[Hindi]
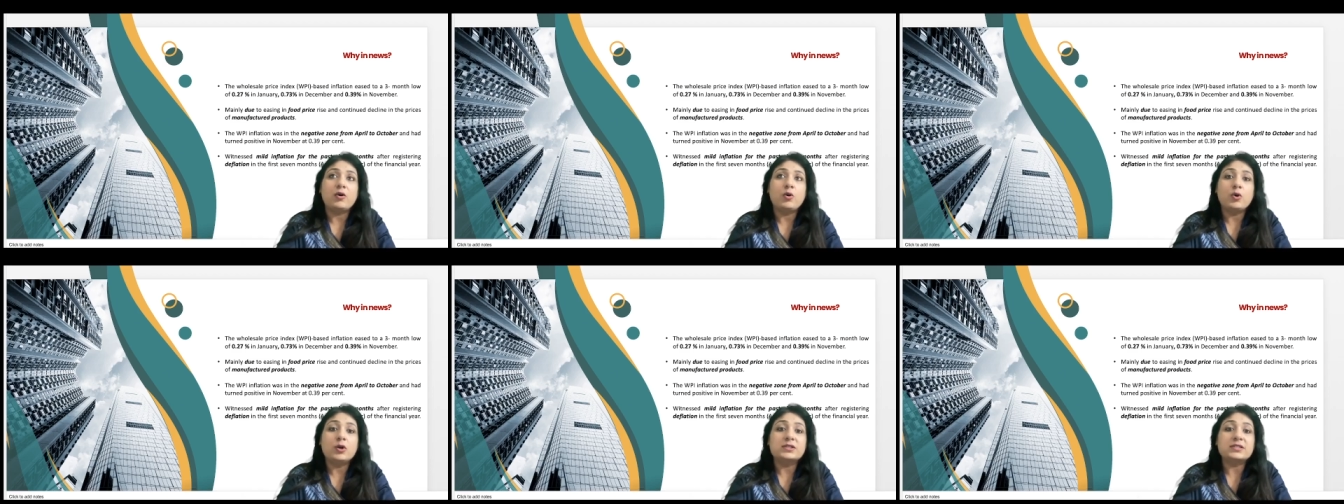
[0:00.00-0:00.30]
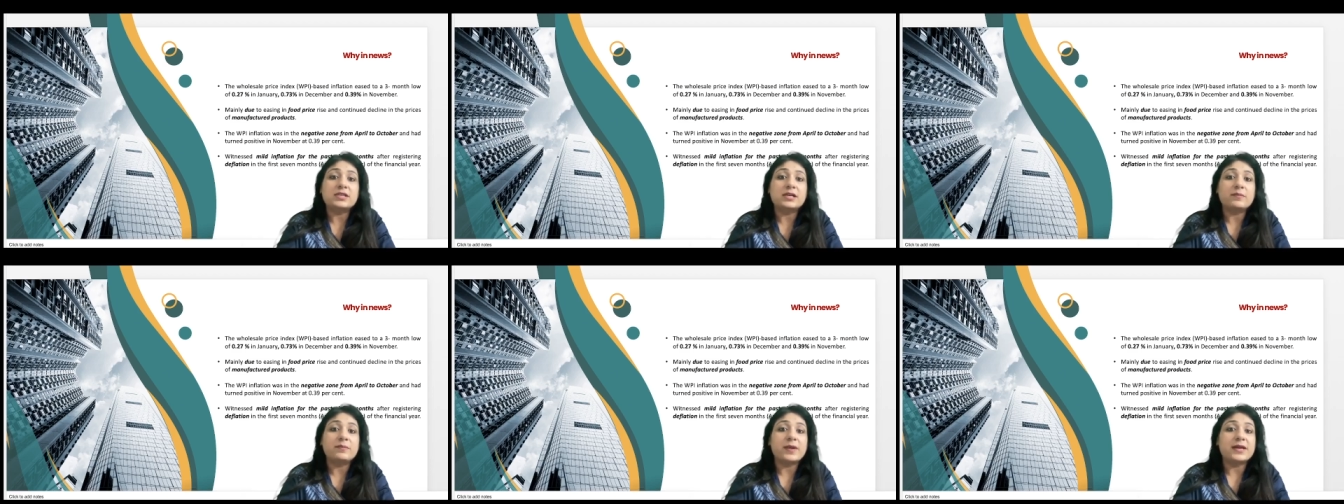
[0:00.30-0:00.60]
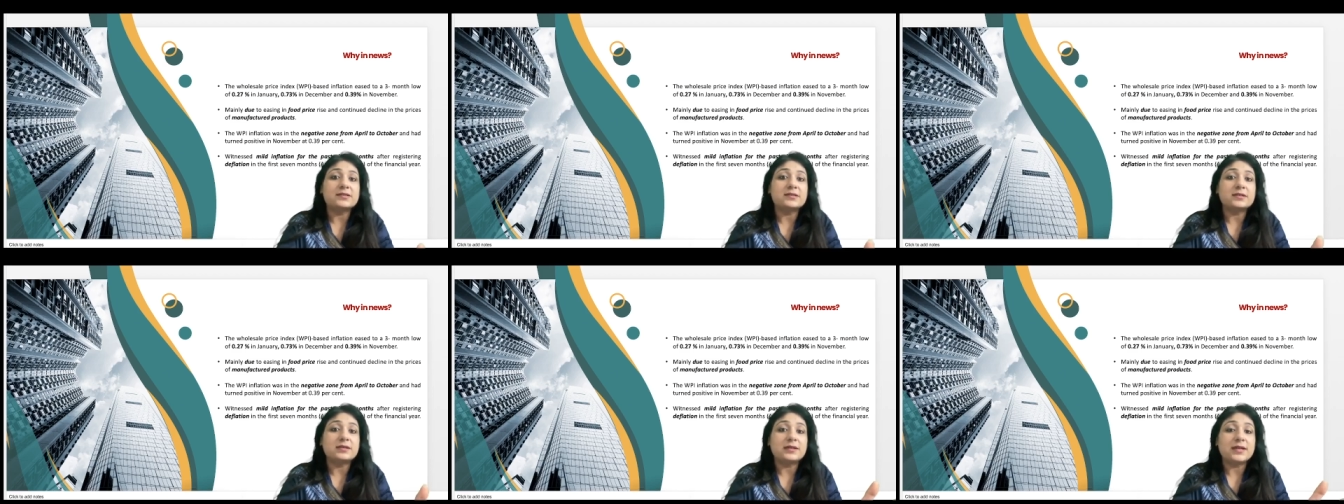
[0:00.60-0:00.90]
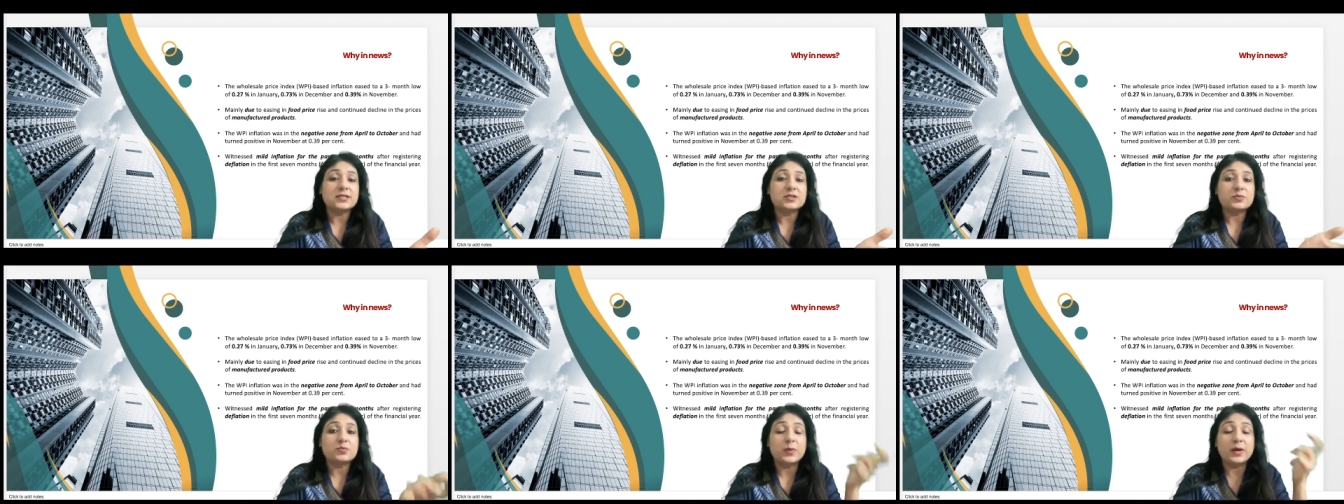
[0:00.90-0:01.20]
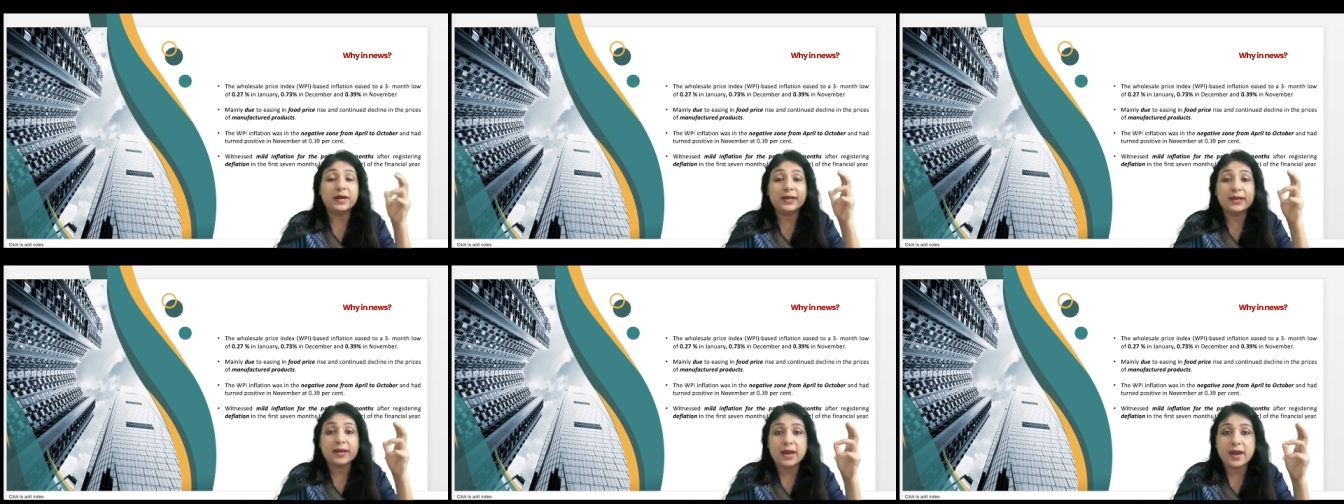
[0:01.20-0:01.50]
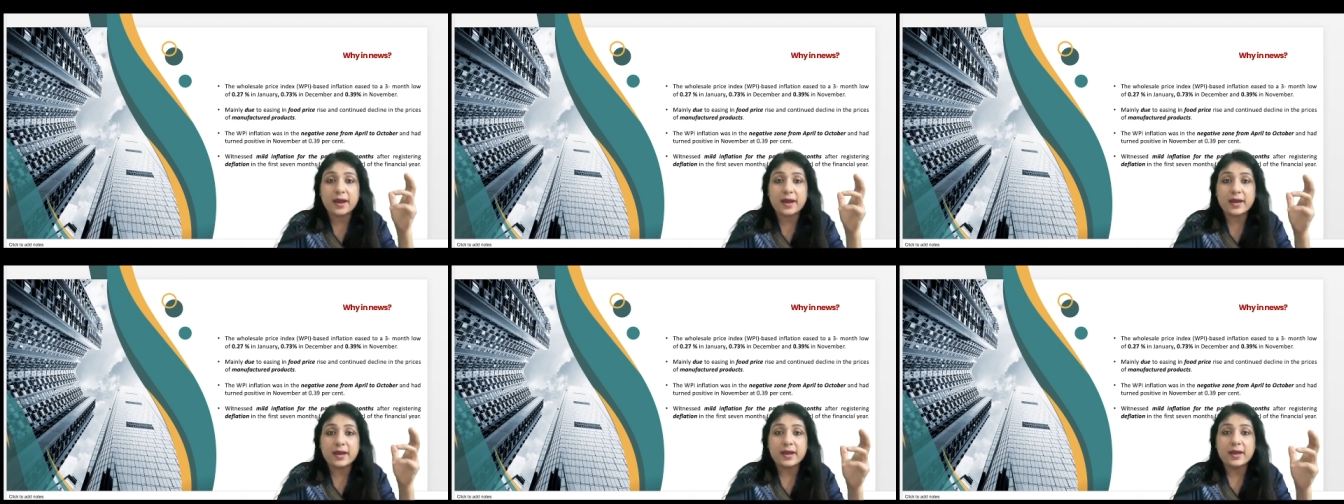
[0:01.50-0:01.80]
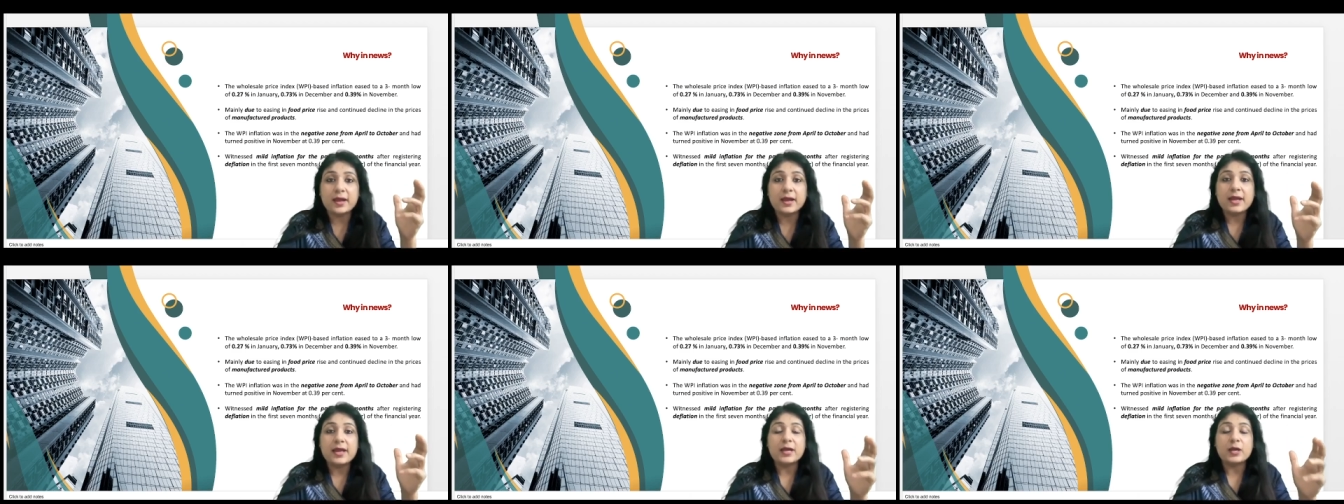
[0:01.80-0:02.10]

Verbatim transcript: होलसेल प्राइस इंडेक्स बढ़ गया है